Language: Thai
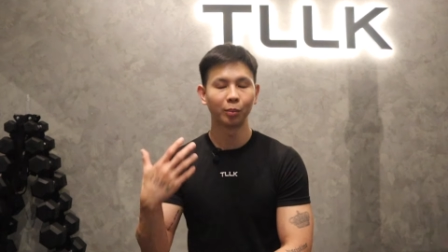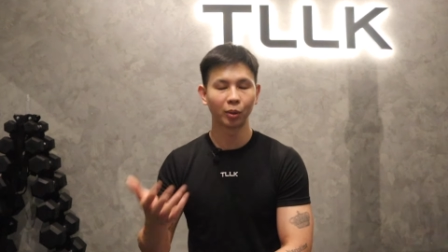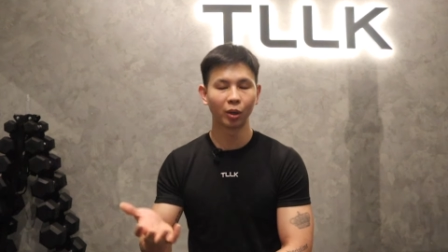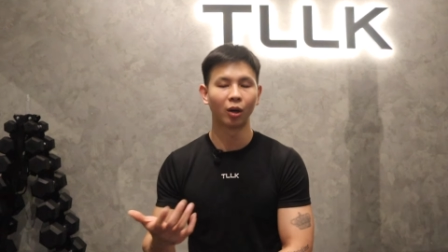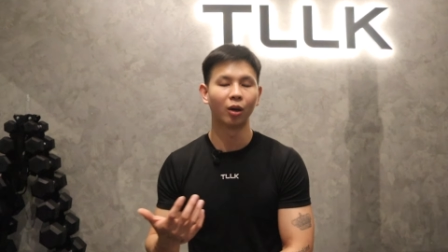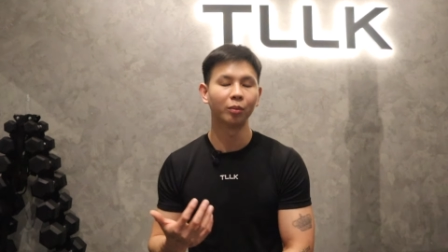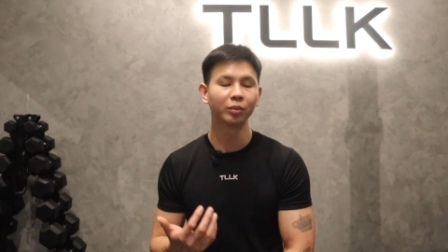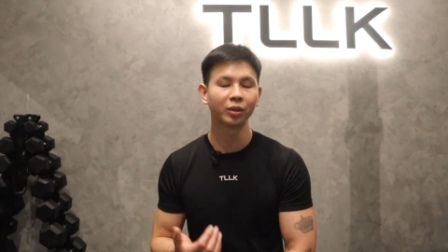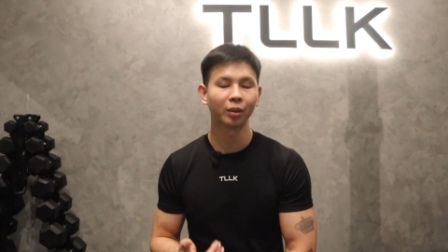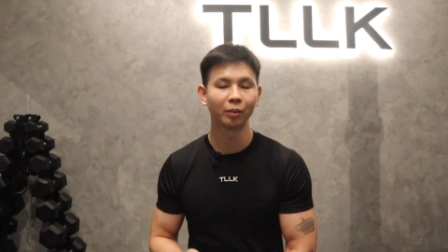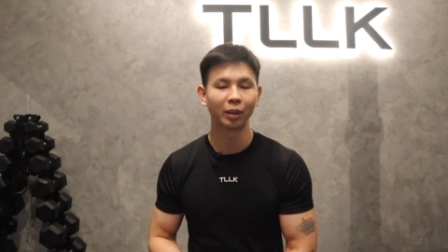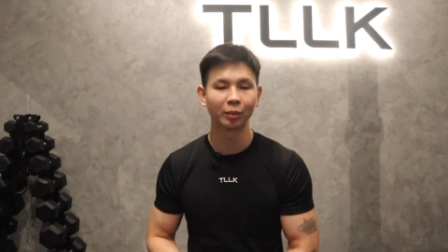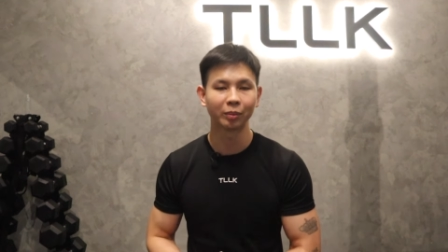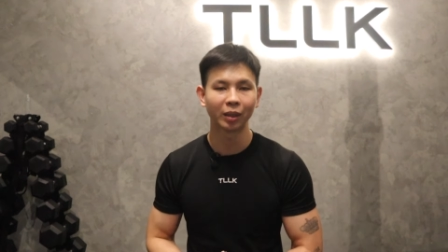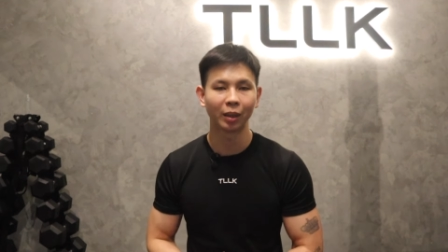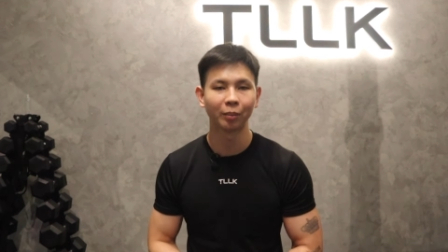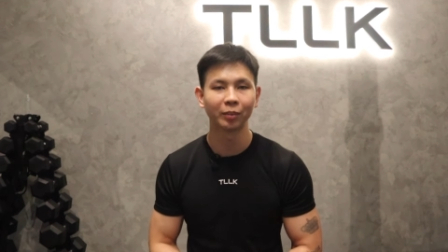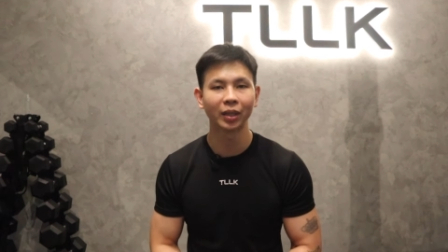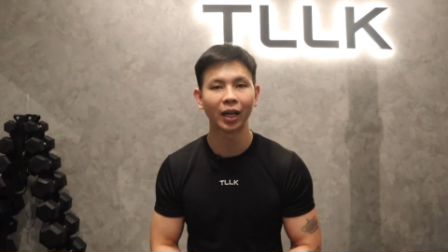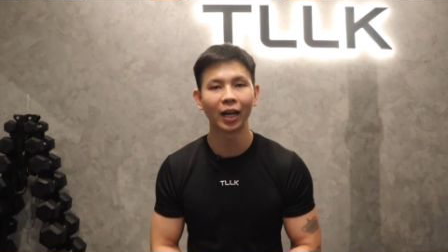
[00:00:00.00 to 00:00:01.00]
พร้อมสำหรับ
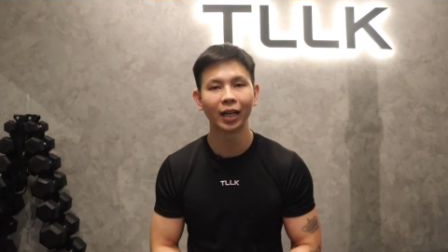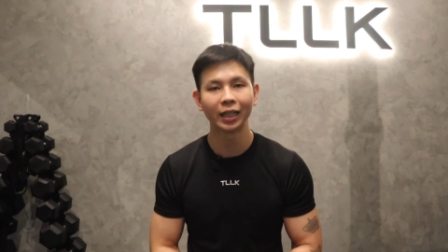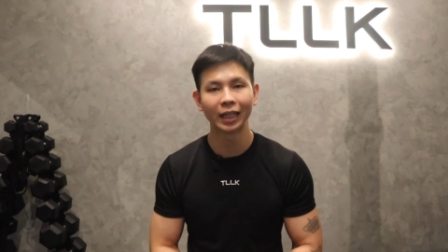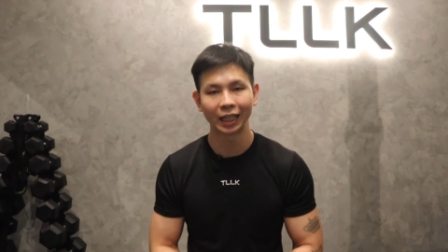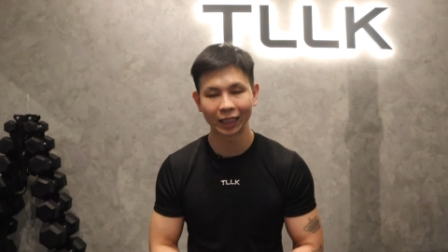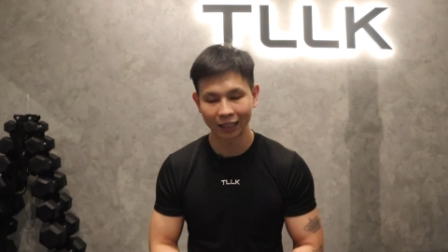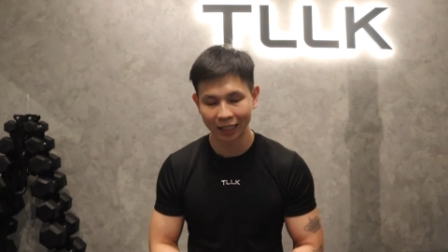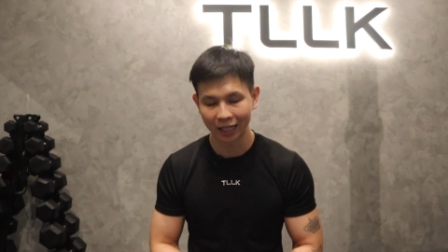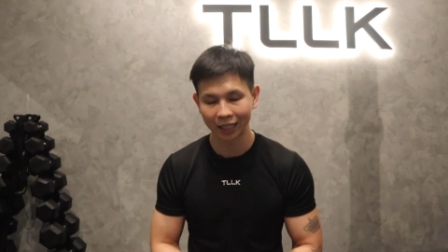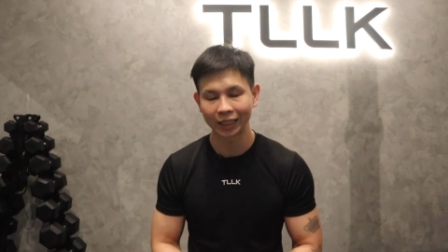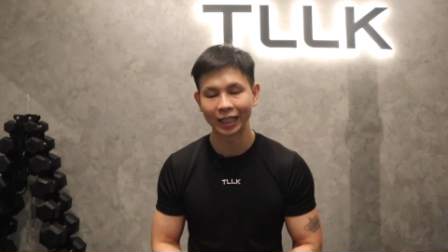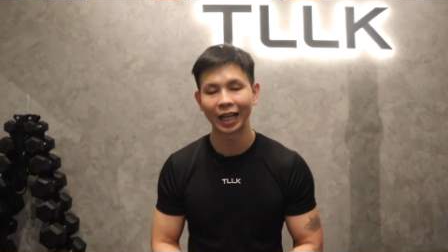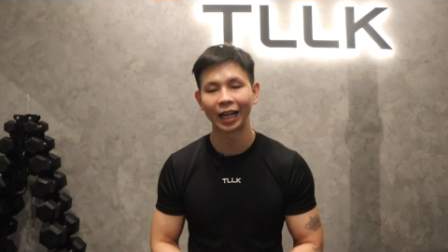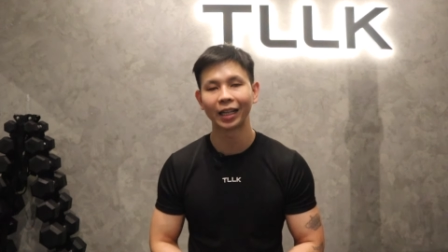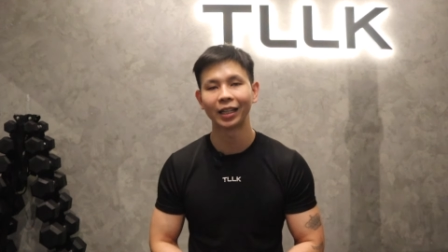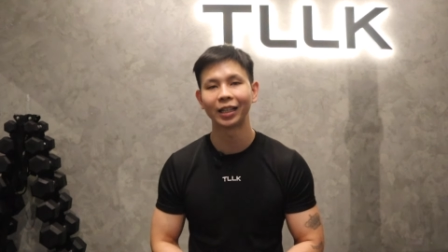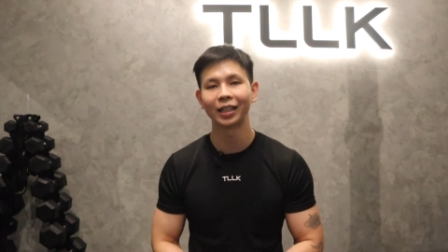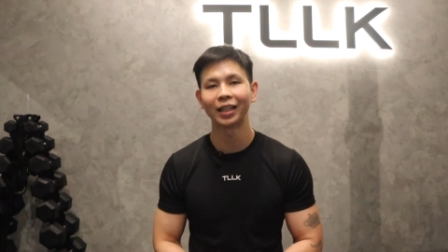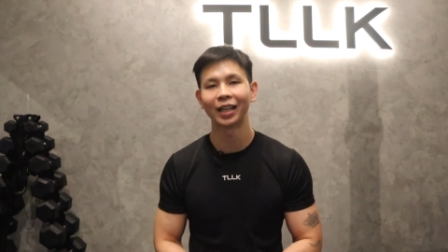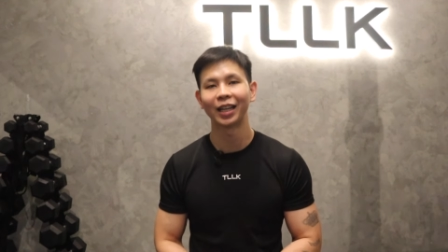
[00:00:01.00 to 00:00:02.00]
ทำท่าหนักๆ ได้
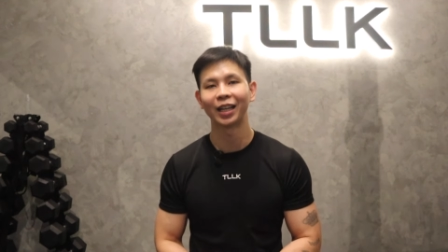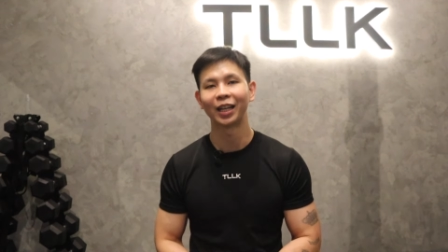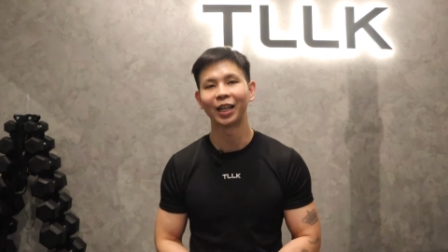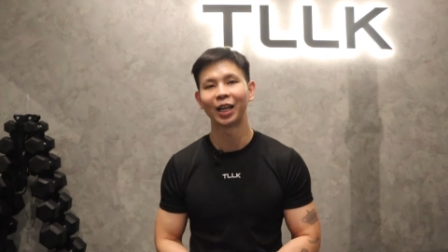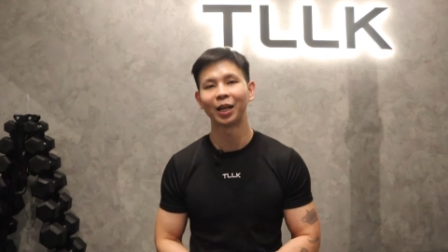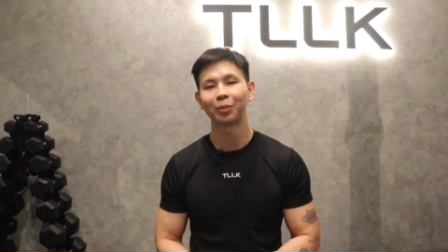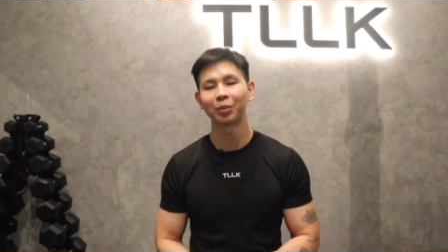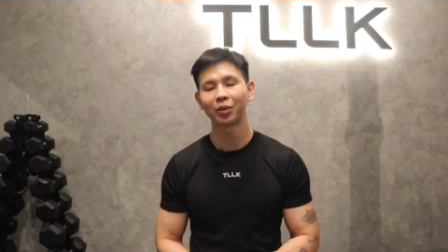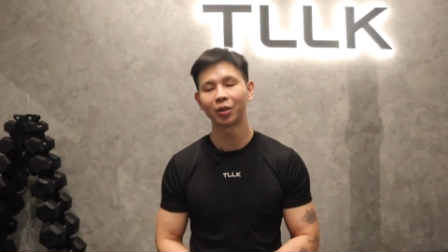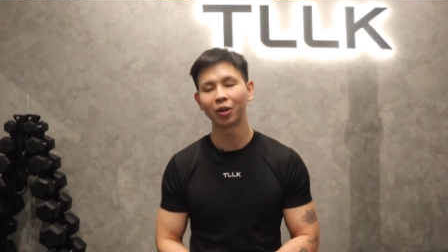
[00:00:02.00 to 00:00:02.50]
นั่นเองนะครับ